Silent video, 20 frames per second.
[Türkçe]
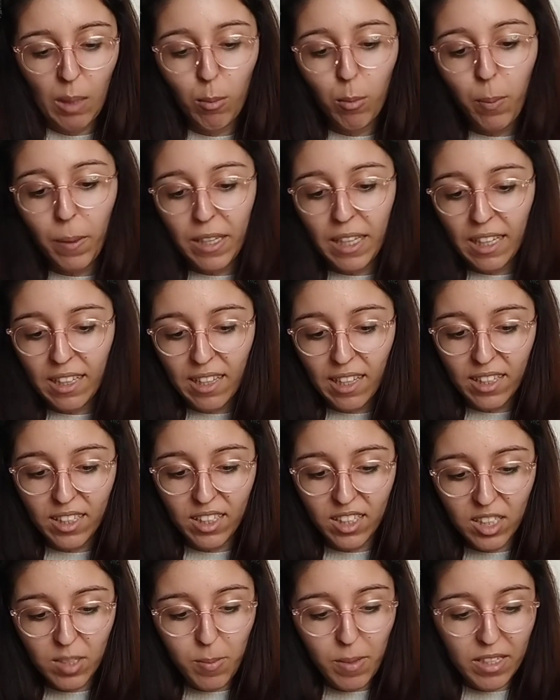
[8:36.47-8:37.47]
Bu paketleri
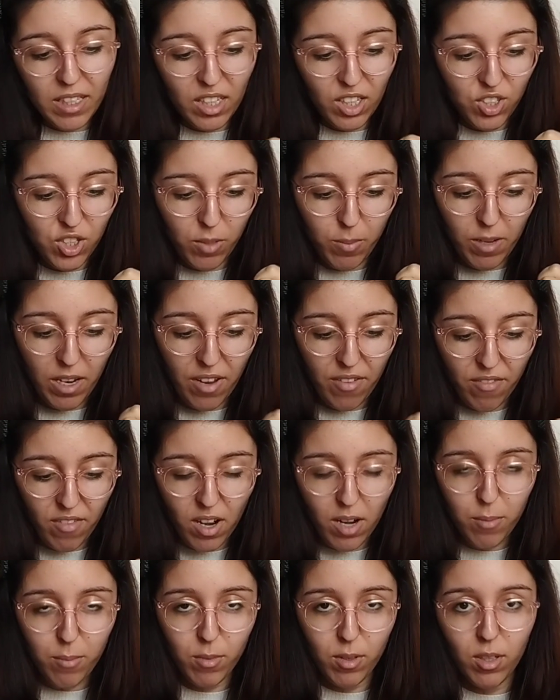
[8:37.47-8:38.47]
yırtmadan açabilen
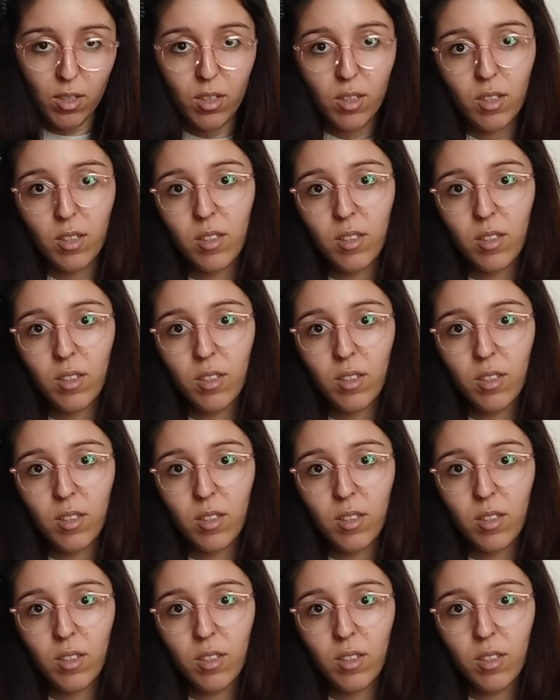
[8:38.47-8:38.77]
var mı?